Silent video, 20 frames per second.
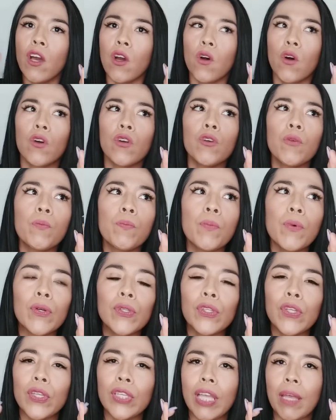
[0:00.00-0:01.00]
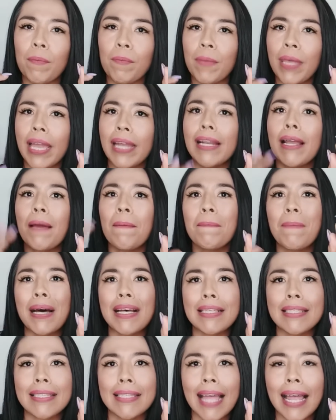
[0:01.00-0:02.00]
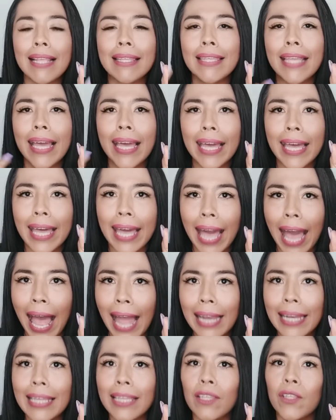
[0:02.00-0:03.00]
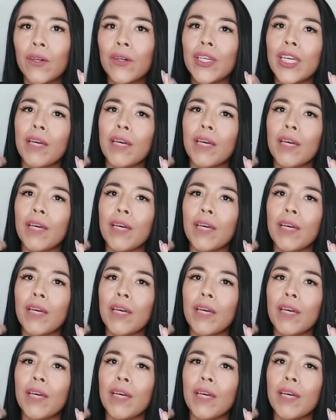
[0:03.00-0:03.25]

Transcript: con un punto también bastante cálido,